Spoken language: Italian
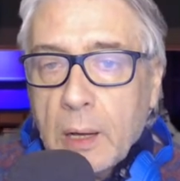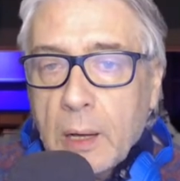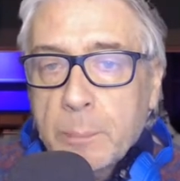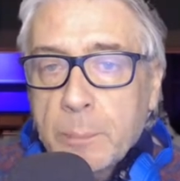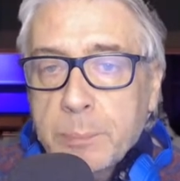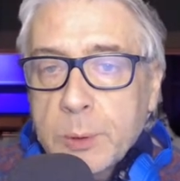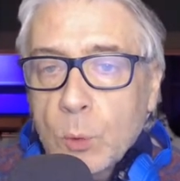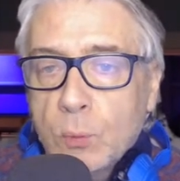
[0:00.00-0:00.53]

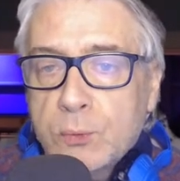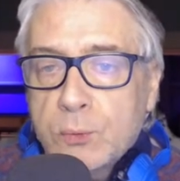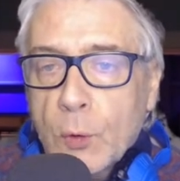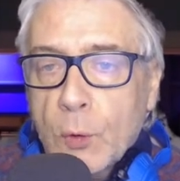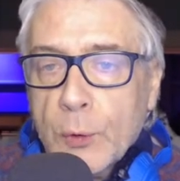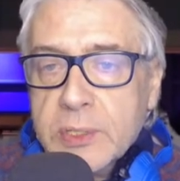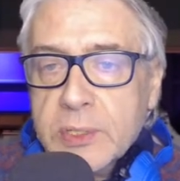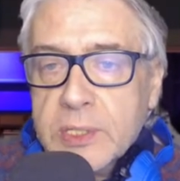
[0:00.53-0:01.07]
più
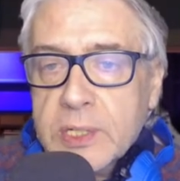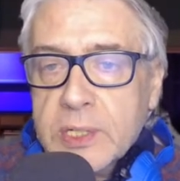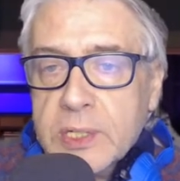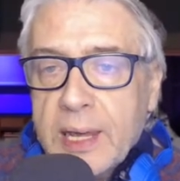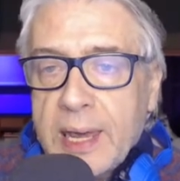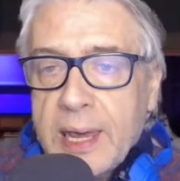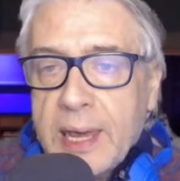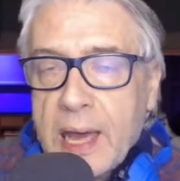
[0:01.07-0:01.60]
forze
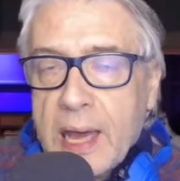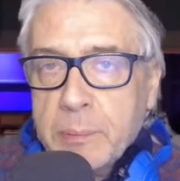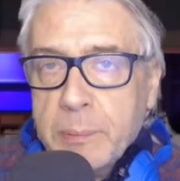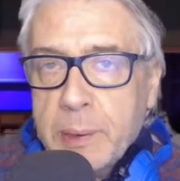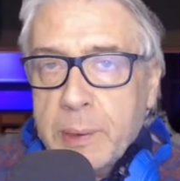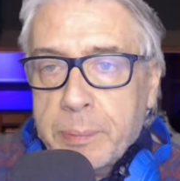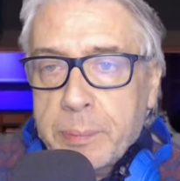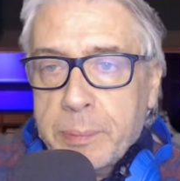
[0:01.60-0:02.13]
e armi
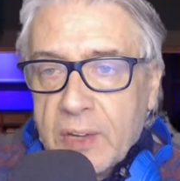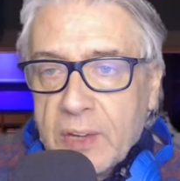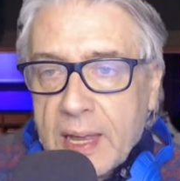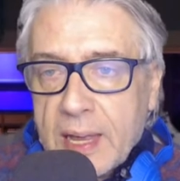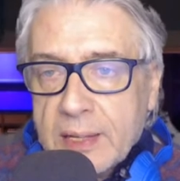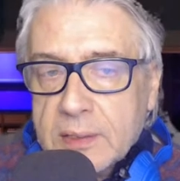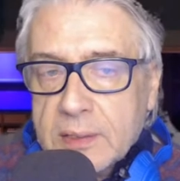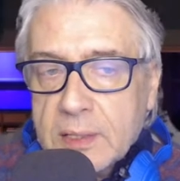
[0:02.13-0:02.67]

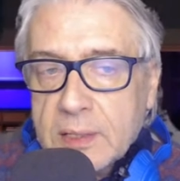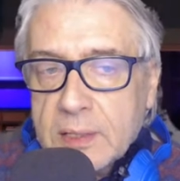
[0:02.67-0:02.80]
pesanti